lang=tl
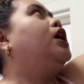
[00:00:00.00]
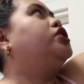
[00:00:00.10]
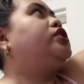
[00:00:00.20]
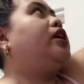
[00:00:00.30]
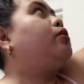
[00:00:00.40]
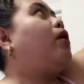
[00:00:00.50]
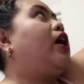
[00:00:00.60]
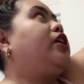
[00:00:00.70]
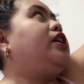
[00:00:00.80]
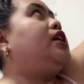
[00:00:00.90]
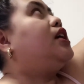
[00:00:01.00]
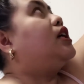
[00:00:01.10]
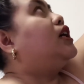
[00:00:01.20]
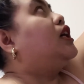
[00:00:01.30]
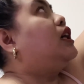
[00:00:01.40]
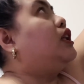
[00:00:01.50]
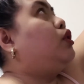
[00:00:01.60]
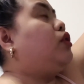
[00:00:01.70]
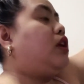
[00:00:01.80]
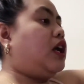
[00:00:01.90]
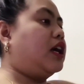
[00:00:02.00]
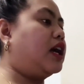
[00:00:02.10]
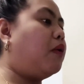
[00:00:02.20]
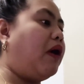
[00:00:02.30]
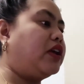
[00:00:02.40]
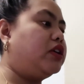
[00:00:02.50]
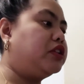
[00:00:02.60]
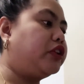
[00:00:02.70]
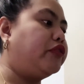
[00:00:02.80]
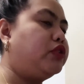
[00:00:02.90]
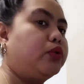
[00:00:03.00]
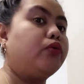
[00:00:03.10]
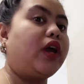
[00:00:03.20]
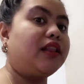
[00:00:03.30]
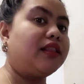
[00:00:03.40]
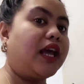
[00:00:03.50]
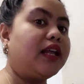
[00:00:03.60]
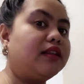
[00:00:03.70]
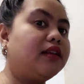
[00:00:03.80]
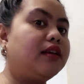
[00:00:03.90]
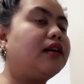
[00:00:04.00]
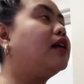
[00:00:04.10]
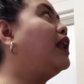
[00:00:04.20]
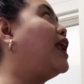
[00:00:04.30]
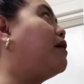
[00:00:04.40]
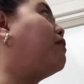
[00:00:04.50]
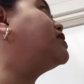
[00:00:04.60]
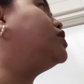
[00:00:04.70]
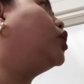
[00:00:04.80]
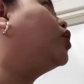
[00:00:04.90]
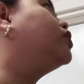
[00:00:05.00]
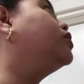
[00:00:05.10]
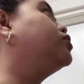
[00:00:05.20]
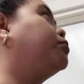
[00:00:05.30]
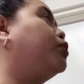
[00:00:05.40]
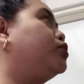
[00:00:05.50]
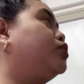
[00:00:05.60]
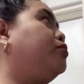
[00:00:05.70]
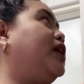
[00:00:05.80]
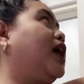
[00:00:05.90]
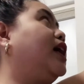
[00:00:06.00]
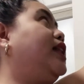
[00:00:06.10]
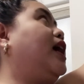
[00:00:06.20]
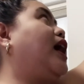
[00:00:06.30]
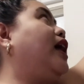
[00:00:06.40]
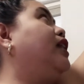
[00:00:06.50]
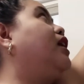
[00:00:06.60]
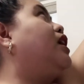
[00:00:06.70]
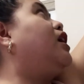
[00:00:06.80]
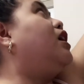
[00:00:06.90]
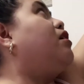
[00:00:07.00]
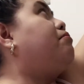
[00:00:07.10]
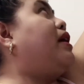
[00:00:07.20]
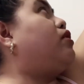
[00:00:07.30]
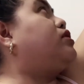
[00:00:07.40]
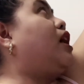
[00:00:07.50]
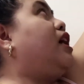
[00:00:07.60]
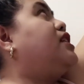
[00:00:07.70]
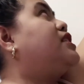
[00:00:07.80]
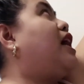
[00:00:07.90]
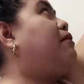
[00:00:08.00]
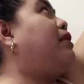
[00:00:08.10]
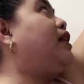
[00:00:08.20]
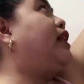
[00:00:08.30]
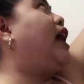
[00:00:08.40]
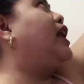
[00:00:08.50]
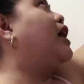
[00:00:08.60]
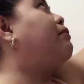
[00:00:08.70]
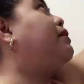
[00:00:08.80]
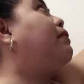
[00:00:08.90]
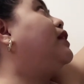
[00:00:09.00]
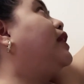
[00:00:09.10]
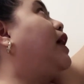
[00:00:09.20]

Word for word: January. Doon nang gawa yung interview and then lalabas yon supposed to be agad-agad. Pero sa case namin, dahil na may pandemic,